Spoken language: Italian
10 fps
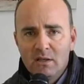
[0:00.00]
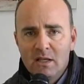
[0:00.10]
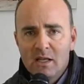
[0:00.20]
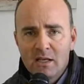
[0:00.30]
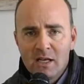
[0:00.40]

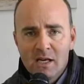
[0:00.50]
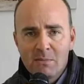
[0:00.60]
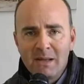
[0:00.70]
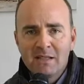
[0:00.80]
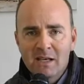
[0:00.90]
le, le,
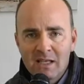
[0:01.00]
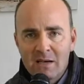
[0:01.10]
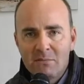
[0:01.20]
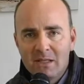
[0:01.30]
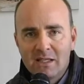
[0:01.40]
rimanderei
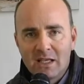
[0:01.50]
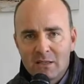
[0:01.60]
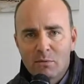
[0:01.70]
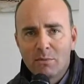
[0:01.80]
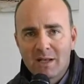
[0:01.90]
al mittente,
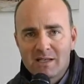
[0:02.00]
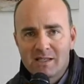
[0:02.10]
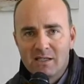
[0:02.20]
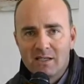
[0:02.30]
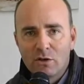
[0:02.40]
proprio al
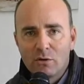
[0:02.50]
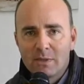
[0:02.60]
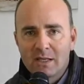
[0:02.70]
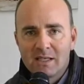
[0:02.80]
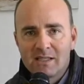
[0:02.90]
sindaco,
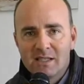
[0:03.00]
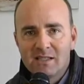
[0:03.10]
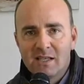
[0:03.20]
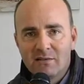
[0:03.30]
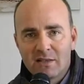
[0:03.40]
perché se si
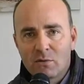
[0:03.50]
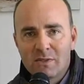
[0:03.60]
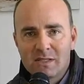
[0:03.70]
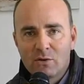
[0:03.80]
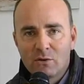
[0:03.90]
è arrivata a
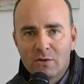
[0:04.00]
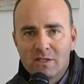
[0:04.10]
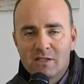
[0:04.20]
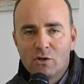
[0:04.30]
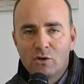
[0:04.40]
questa
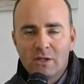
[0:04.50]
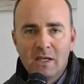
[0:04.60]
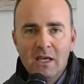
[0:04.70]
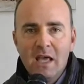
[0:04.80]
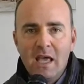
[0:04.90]
condizione
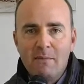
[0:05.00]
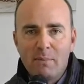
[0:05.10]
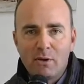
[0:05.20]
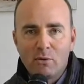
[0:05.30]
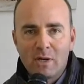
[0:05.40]
è
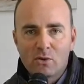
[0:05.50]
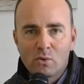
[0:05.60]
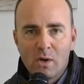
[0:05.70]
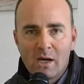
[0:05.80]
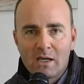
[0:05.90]
per una
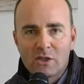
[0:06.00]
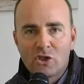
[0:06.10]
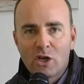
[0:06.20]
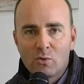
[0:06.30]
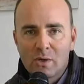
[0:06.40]
sua
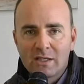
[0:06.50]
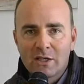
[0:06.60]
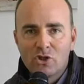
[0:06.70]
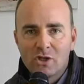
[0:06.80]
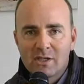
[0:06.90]

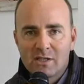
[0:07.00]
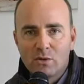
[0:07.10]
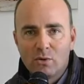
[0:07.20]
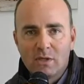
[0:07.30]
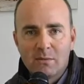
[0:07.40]
sciagurata
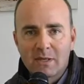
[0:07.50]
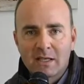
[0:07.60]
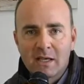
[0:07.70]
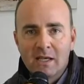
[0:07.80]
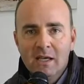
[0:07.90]
gestione,
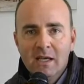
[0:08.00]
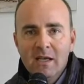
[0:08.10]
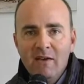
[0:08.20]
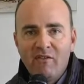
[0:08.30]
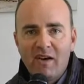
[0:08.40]
perché
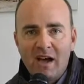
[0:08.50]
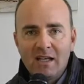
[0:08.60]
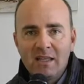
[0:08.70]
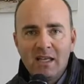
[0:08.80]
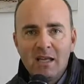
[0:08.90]
fa
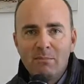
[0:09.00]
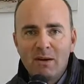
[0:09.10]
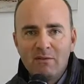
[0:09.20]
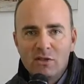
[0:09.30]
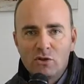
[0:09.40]
delle
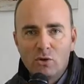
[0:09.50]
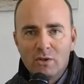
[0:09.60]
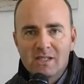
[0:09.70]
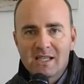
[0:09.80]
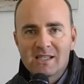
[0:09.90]

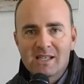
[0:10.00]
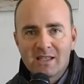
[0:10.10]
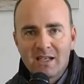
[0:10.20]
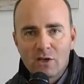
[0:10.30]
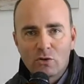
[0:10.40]
previsioni senza
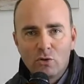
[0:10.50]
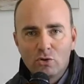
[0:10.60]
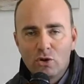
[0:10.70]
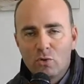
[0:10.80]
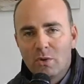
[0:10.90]
tener
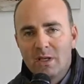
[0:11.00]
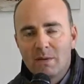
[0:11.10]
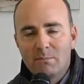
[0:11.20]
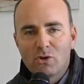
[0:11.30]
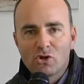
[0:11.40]
conto di quelli che
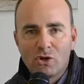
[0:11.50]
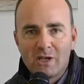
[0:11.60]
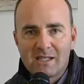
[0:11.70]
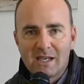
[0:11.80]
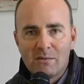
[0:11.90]
possono
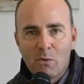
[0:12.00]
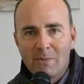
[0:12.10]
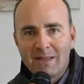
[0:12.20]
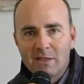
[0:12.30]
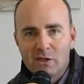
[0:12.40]
essere i
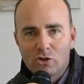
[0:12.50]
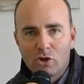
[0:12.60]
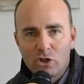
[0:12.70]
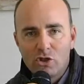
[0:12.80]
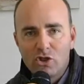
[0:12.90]
momenti
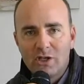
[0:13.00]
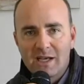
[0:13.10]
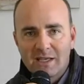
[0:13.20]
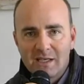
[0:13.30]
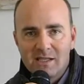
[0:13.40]
storici, la
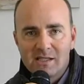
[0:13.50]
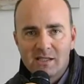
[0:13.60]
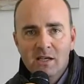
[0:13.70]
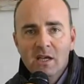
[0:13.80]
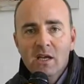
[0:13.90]
crisi,